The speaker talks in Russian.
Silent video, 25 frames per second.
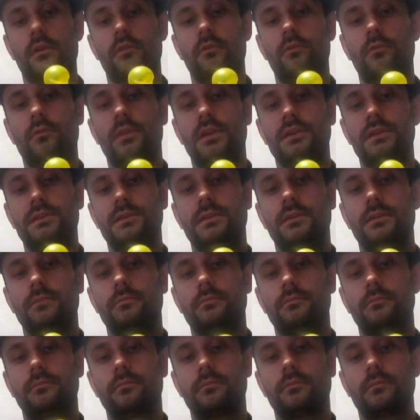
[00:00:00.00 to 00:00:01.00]
вместе
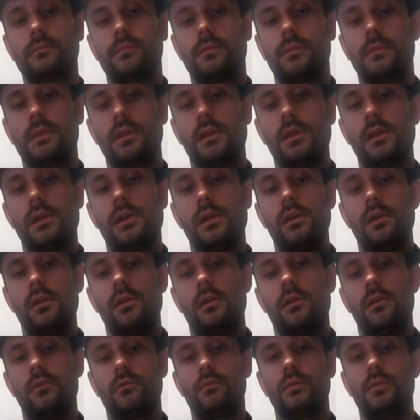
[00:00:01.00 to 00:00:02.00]

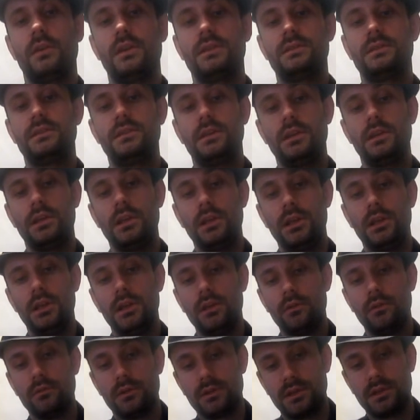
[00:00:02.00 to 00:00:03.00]
вместе.
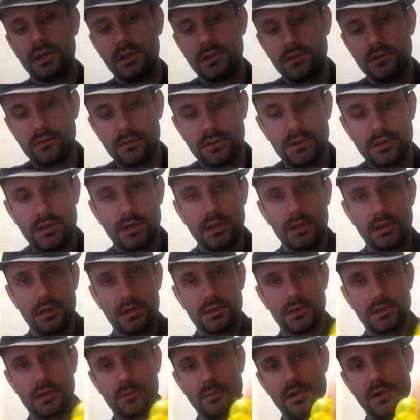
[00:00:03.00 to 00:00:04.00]
И вот эти вот три
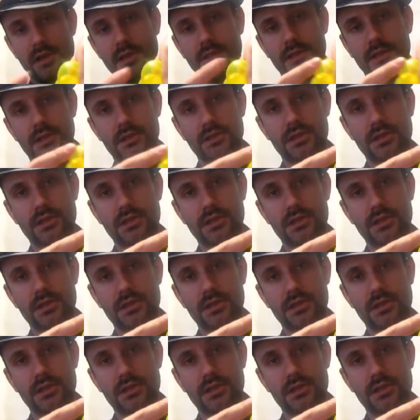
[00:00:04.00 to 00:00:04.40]
наших маленьких